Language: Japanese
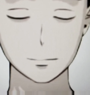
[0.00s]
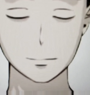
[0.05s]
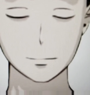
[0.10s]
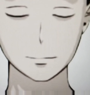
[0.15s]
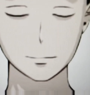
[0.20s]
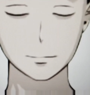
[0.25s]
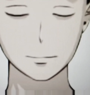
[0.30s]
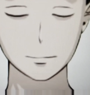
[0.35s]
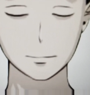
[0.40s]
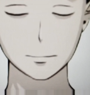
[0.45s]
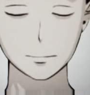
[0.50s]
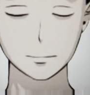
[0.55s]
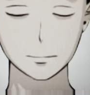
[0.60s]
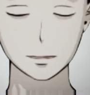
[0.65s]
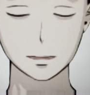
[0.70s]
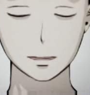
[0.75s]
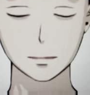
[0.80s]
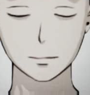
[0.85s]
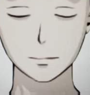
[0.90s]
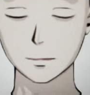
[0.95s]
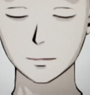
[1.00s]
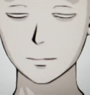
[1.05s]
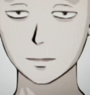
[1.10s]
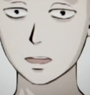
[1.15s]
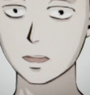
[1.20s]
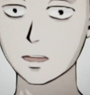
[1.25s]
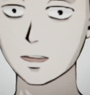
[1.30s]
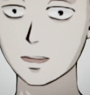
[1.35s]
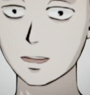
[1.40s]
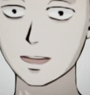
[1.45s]
あのもうここま
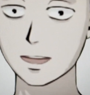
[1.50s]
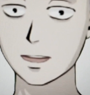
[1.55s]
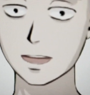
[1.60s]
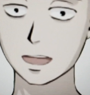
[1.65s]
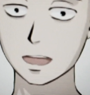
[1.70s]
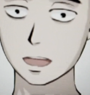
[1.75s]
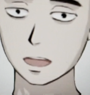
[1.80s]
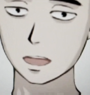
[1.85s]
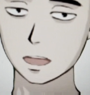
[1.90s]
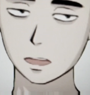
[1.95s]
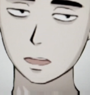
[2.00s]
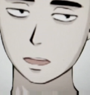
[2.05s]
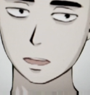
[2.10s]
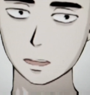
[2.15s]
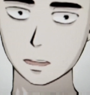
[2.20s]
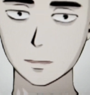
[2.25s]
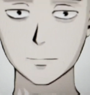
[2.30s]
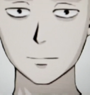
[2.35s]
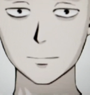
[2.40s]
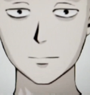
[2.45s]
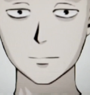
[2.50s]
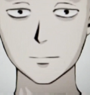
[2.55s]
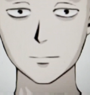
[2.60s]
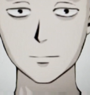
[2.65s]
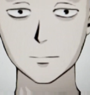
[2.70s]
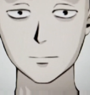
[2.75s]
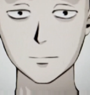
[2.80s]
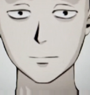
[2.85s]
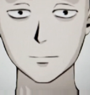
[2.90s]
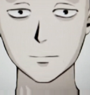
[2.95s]
で来たかっていうか、まあ、当然こうなる
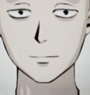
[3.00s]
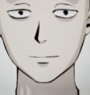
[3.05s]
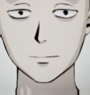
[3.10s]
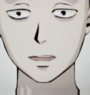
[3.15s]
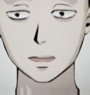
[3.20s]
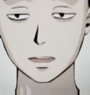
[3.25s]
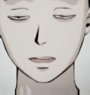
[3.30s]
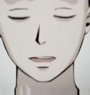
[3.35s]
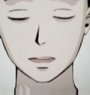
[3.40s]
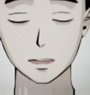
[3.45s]
なって、